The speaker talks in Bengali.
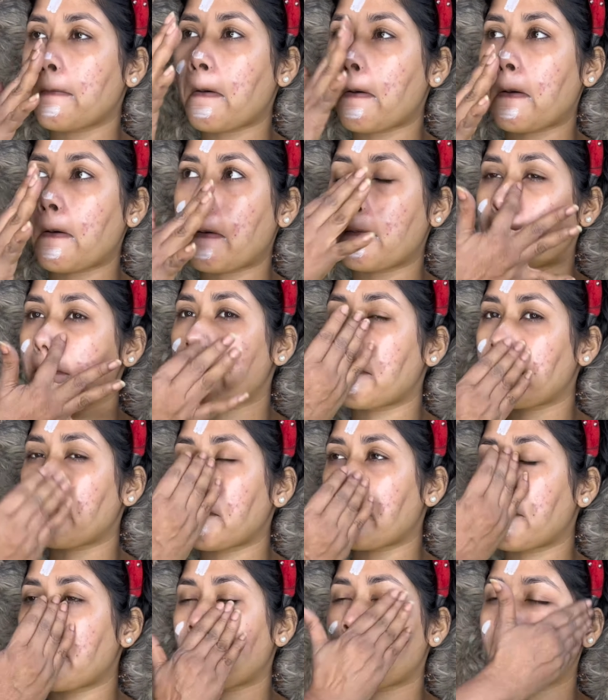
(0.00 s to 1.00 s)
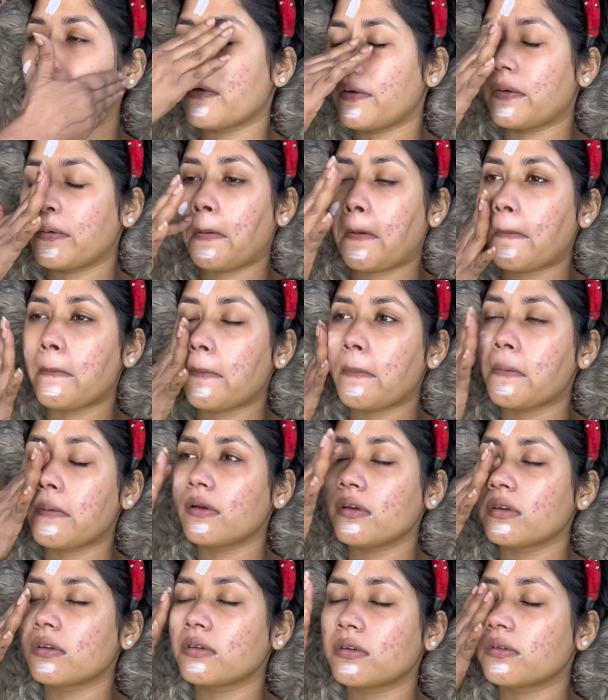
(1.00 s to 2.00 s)
আপনারা অনেকেই বলেছেন
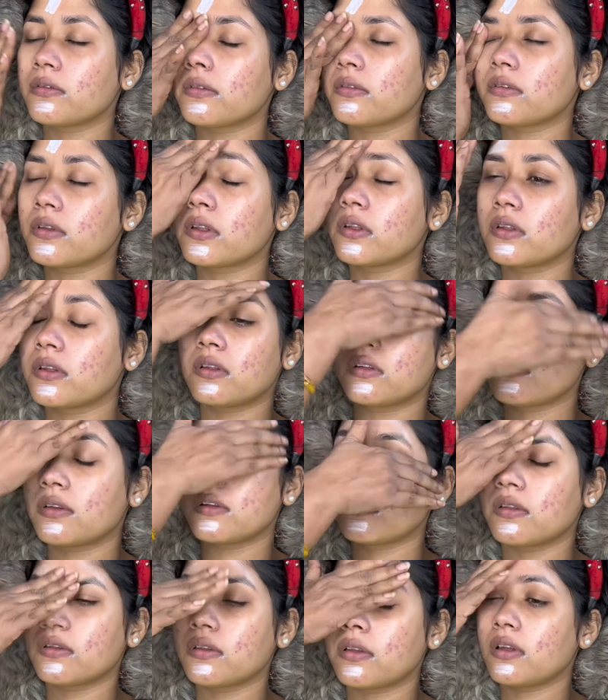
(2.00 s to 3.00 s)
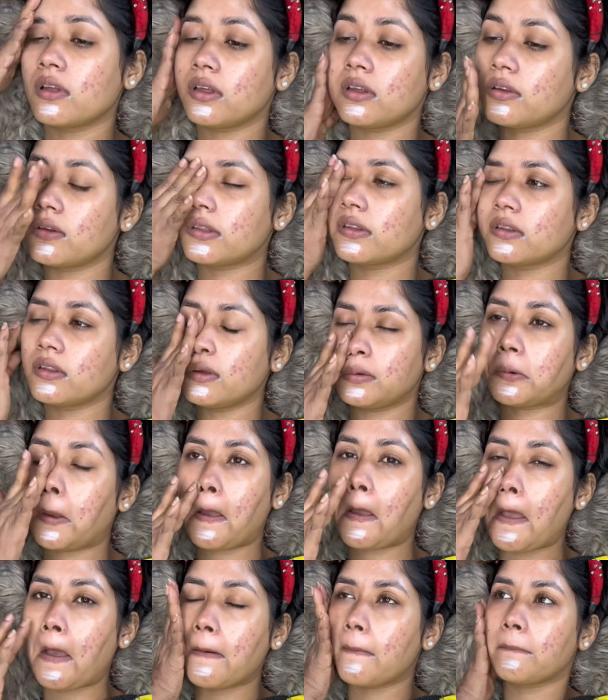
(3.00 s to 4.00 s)
আমি পুরো ভিডিওর
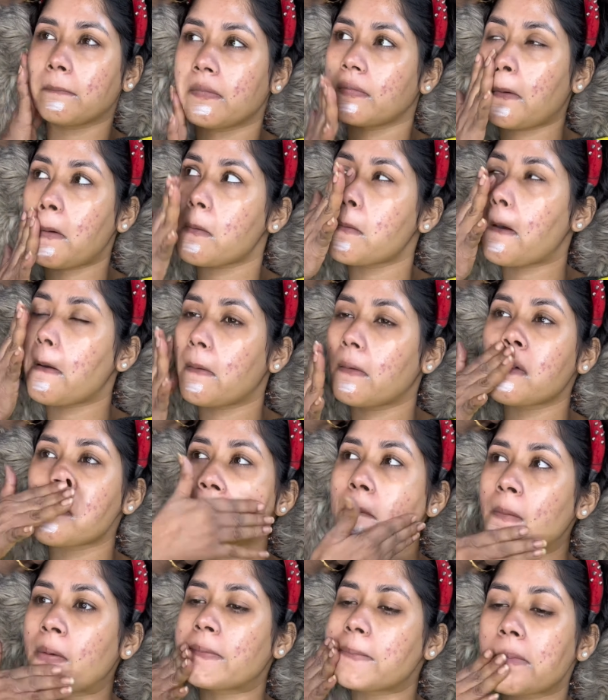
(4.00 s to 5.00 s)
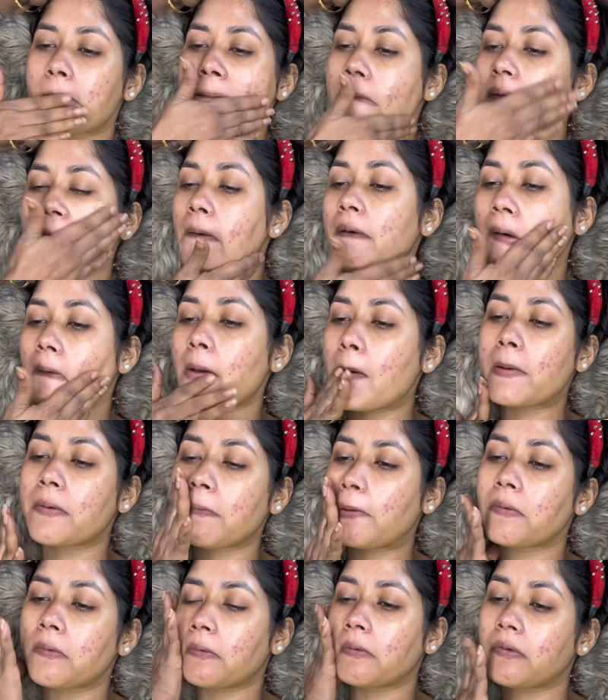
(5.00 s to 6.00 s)
ডিটেলসটা একটু দিতে আর তাই
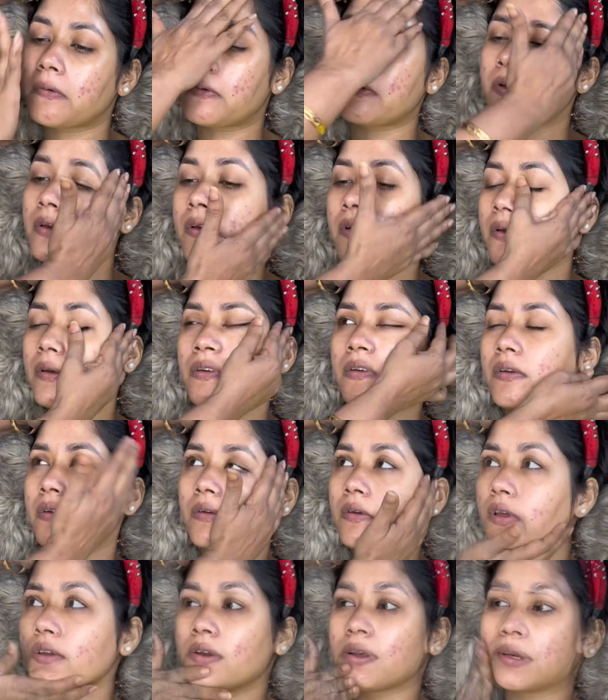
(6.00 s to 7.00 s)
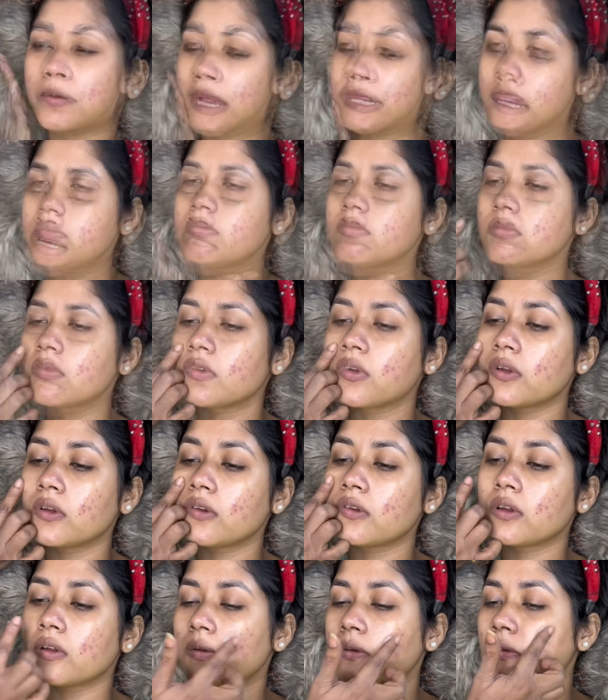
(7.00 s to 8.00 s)
আজকে আমি চেষ্টা করব
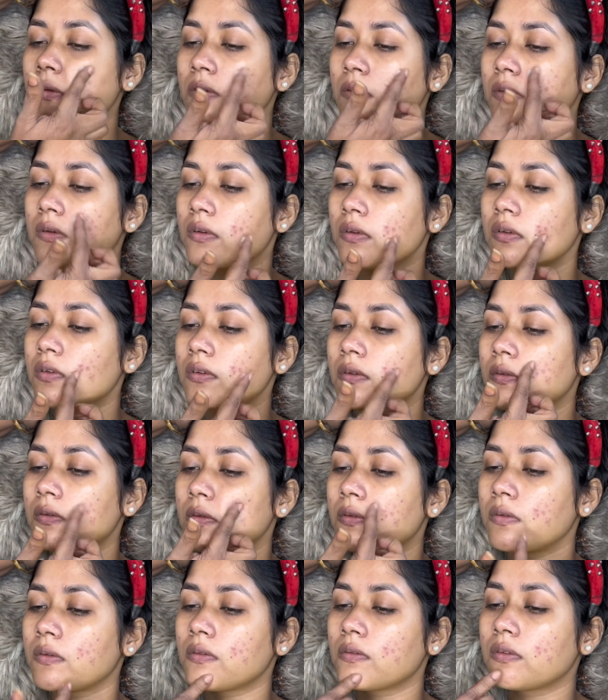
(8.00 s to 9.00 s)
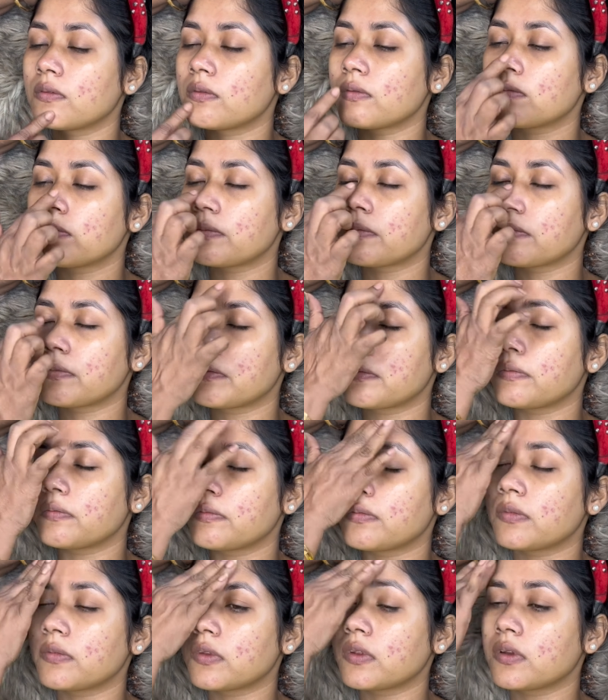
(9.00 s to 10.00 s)
যতটা পারি ডিটেলস দিতে
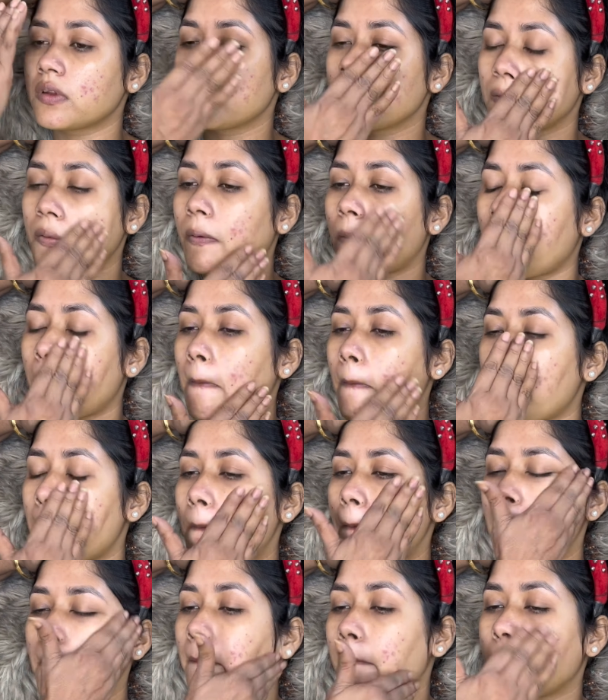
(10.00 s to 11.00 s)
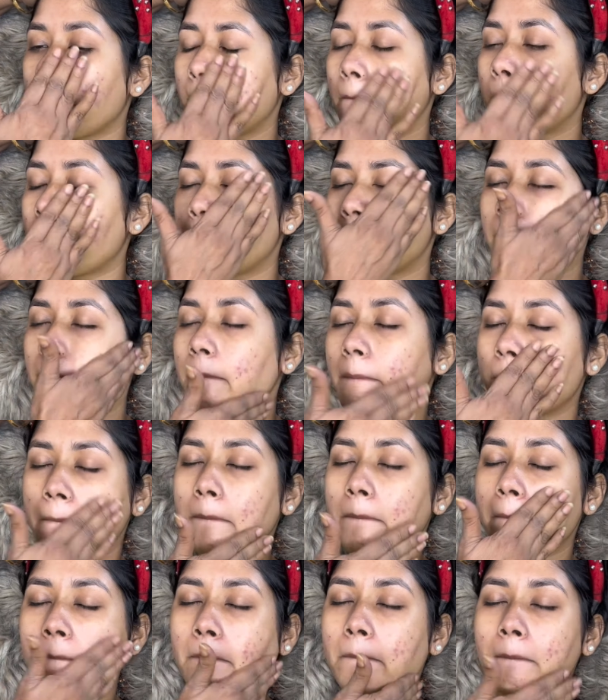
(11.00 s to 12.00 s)
এবারে আমি হুদা বিউটি
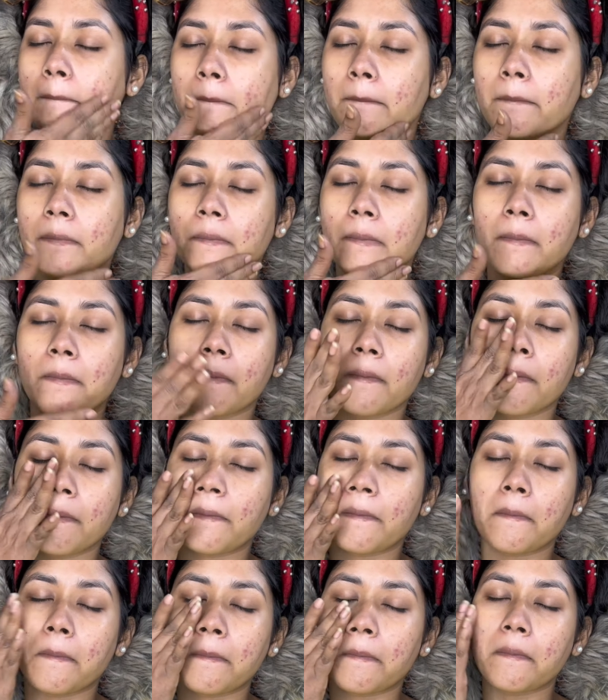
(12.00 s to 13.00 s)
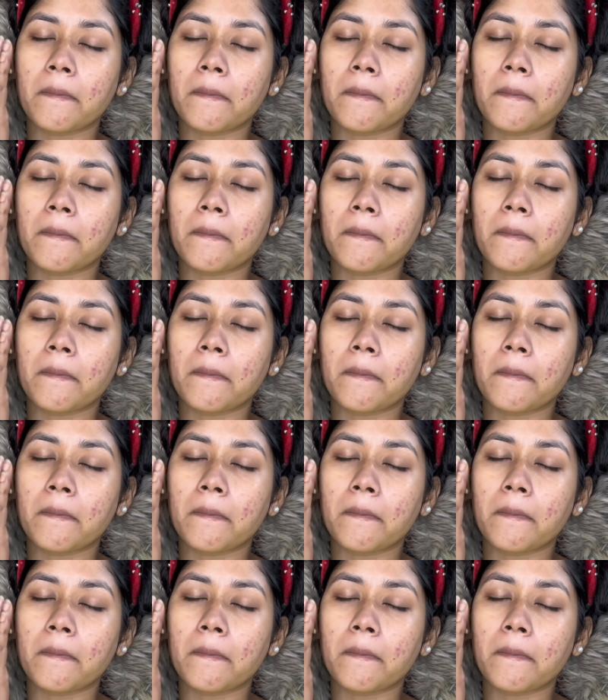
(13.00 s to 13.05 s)
প্রাইমার ইউজ করেছি